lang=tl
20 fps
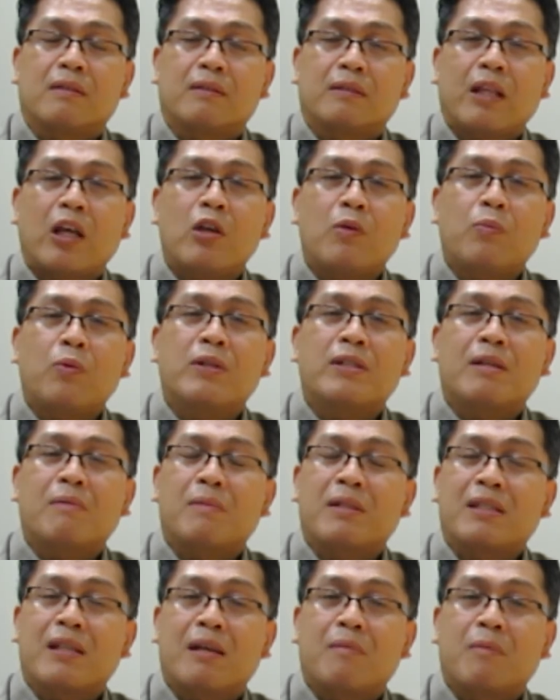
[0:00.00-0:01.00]
tayo po'y
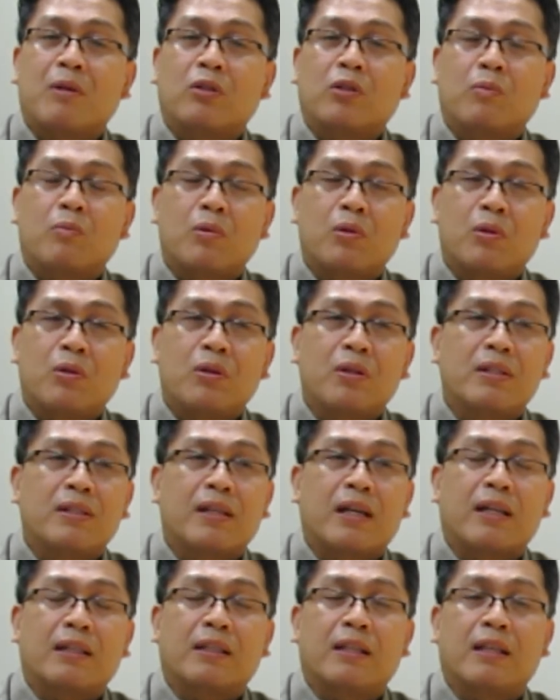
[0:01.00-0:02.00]
samasamang dumulog
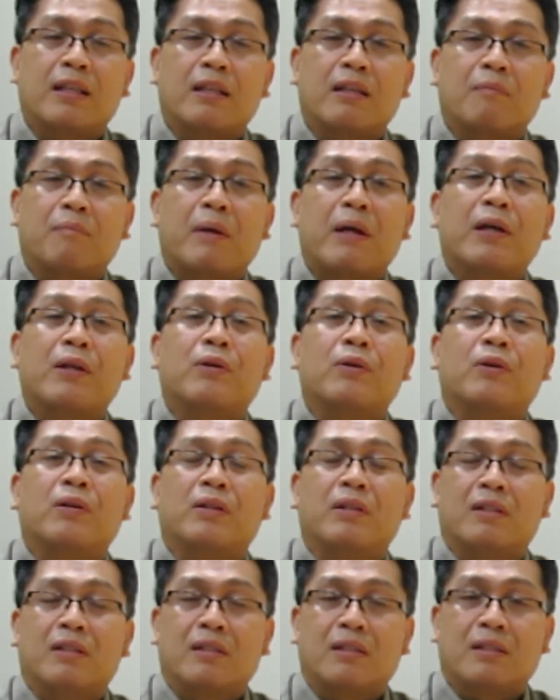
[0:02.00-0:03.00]
sa ating
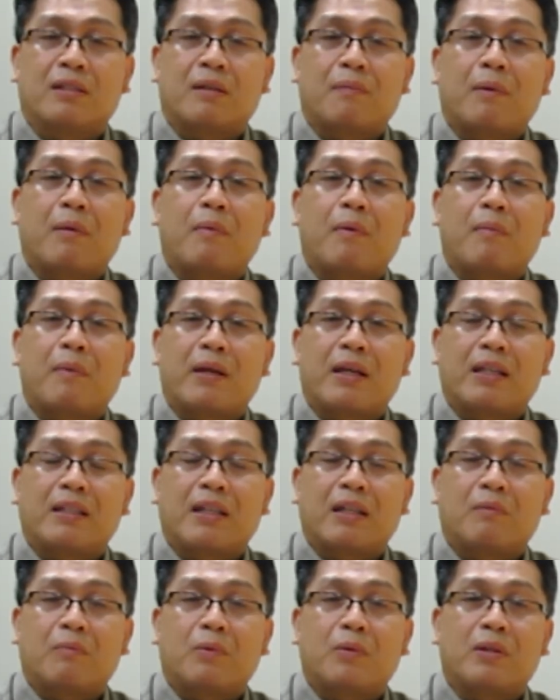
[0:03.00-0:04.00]
Panginoon sa
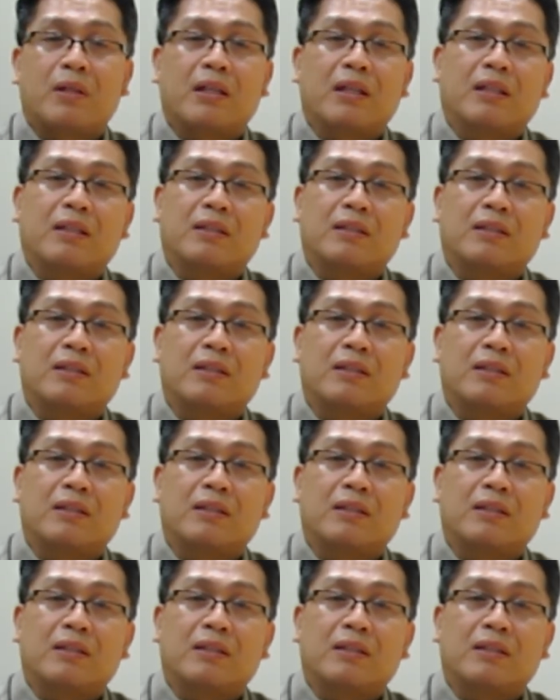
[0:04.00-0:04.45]
pamamagitan po ng